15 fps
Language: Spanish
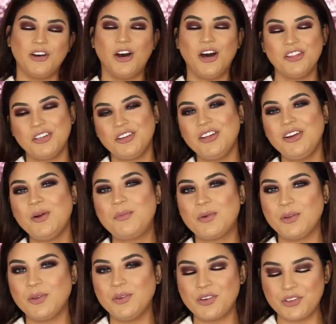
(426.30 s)
Otro de los
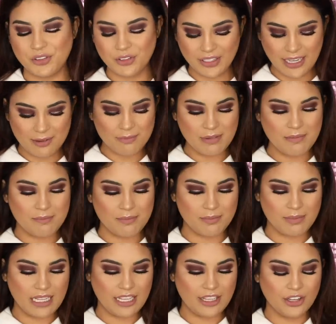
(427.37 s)
productos que me
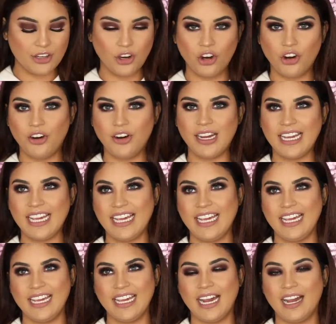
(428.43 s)
envió
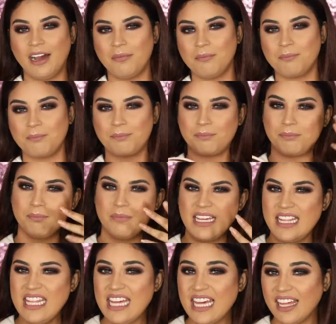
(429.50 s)
eh, a
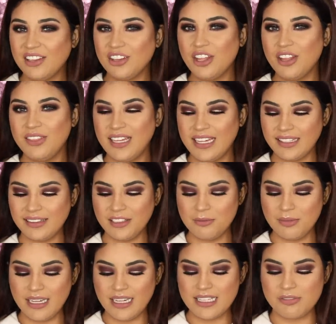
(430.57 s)
mediados de este
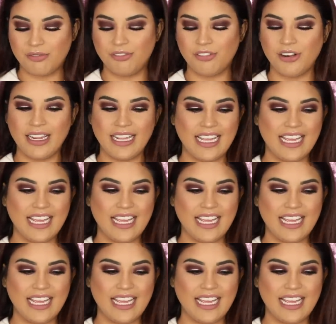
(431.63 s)
mes fue